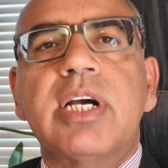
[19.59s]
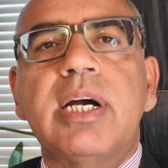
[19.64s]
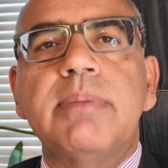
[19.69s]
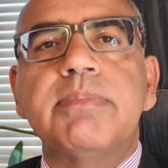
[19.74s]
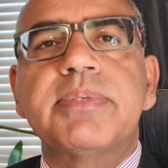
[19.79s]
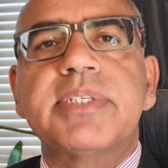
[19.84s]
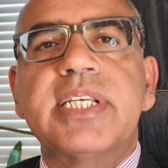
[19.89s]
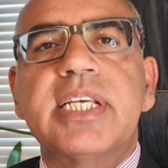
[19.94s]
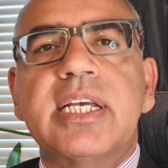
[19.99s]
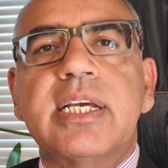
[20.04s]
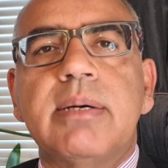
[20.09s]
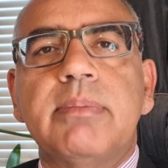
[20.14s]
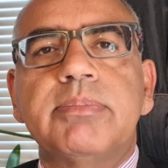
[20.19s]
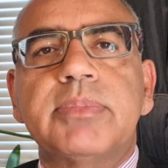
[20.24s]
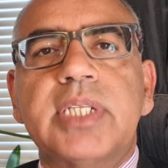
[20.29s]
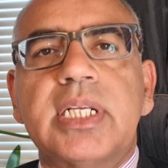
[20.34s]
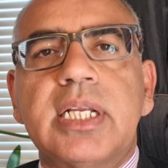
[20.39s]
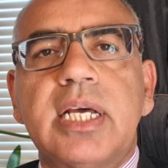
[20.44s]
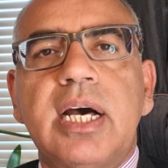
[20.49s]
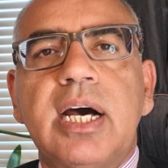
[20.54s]
कम से कम
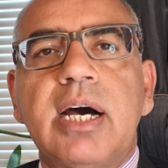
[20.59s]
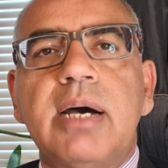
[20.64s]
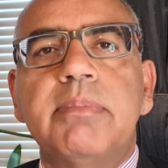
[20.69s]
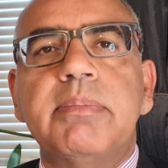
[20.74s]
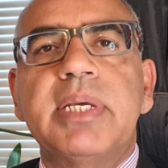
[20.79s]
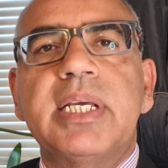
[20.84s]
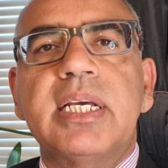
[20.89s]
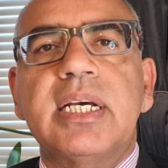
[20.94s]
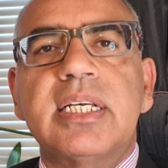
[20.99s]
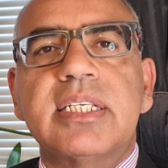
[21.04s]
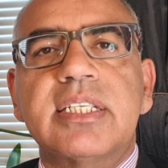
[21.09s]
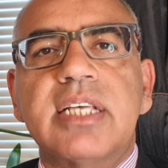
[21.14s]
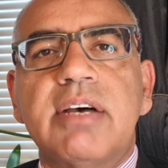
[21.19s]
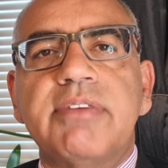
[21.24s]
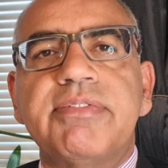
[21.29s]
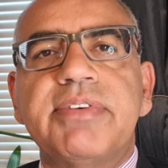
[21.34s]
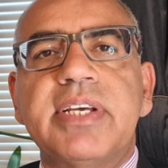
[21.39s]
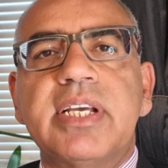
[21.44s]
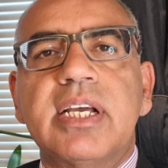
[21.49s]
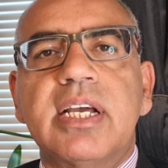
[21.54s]
तनख्वाह में
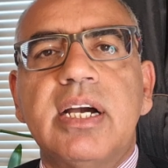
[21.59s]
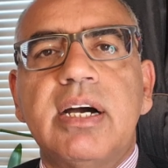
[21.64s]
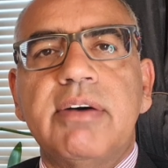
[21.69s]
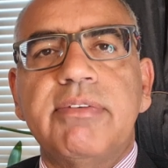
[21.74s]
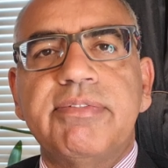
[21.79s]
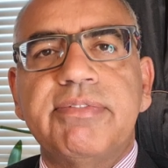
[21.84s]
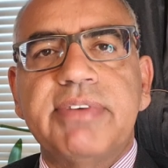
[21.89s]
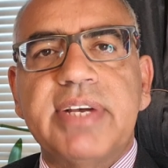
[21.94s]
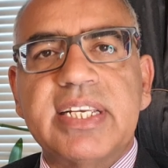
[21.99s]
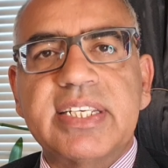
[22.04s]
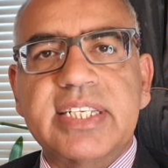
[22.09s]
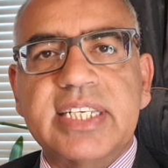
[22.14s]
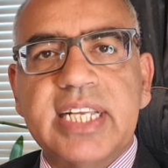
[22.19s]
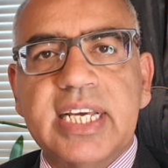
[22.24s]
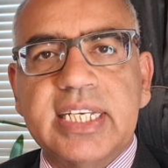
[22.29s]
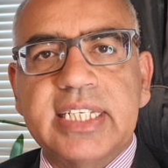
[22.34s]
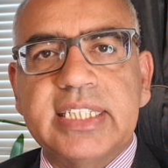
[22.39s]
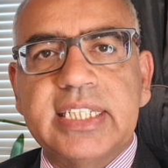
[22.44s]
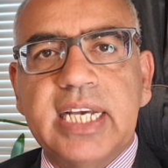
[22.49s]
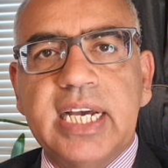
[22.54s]
इजाफे का
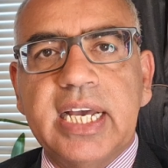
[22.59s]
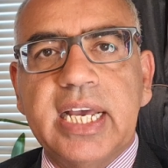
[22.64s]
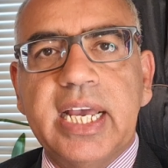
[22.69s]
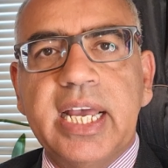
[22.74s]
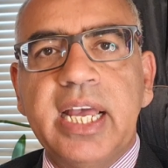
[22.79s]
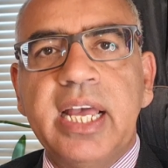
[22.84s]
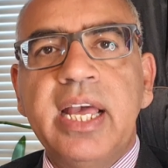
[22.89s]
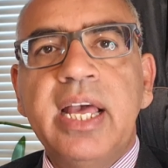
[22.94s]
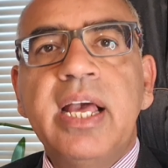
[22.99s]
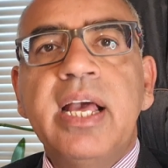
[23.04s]
फैसला किया है